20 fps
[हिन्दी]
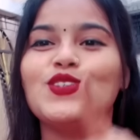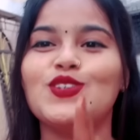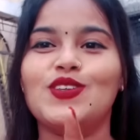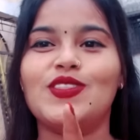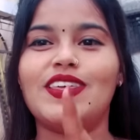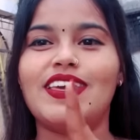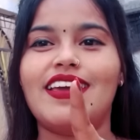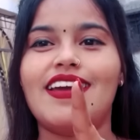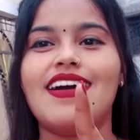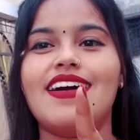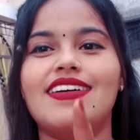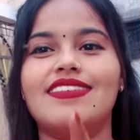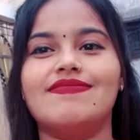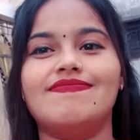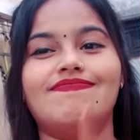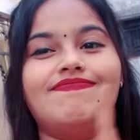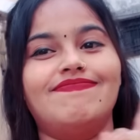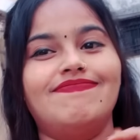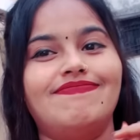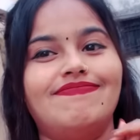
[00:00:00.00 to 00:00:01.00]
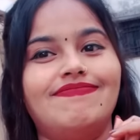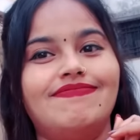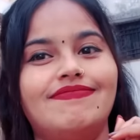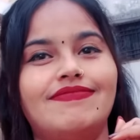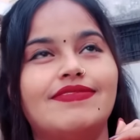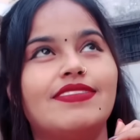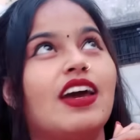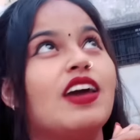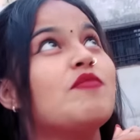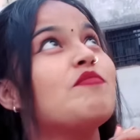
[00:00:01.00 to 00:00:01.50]
जोतिया दिया
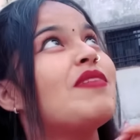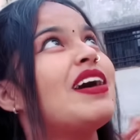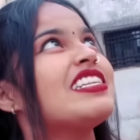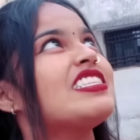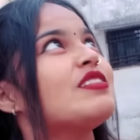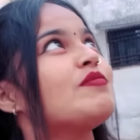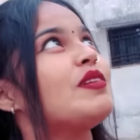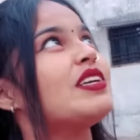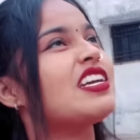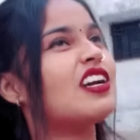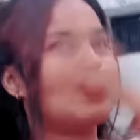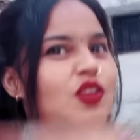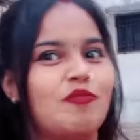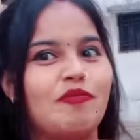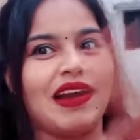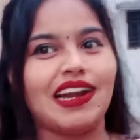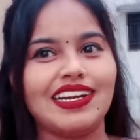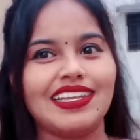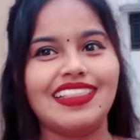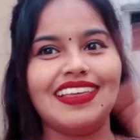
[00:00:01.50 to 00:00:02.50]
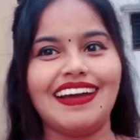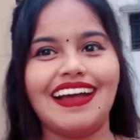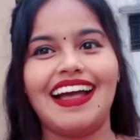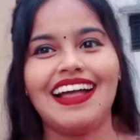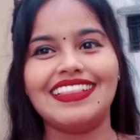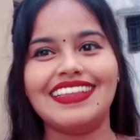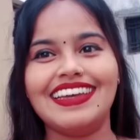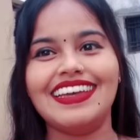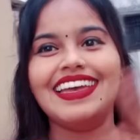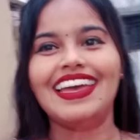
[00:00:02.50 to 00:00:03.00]
हम्म। और माछी मन घलो पार्टी दे कहा
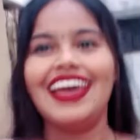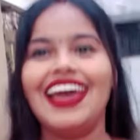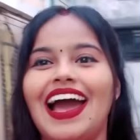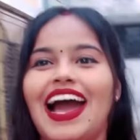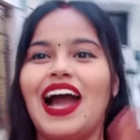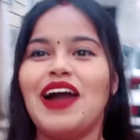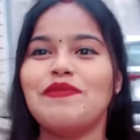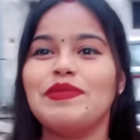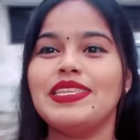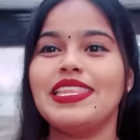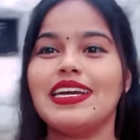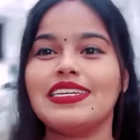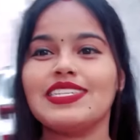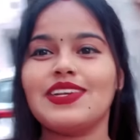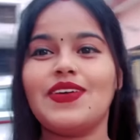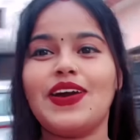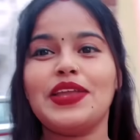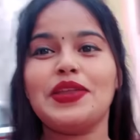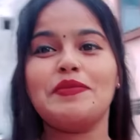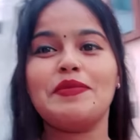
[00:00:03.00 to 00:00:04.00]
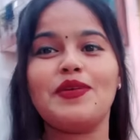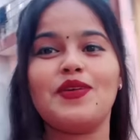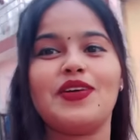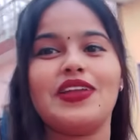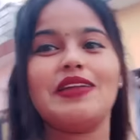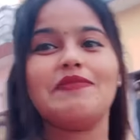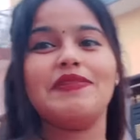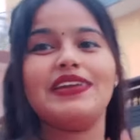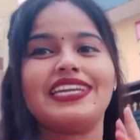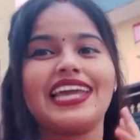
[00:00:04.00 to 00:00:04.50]
थे अभी तक संगारी में कोई
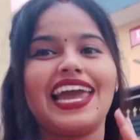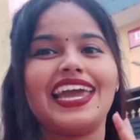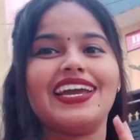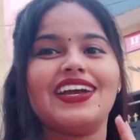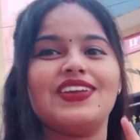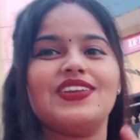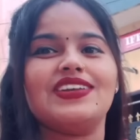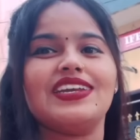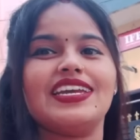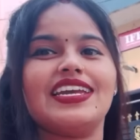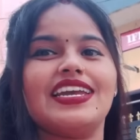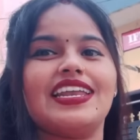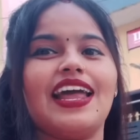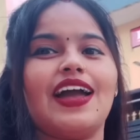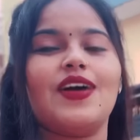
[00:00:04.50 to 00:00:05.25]
ला मिठाई घलो नहीं खिला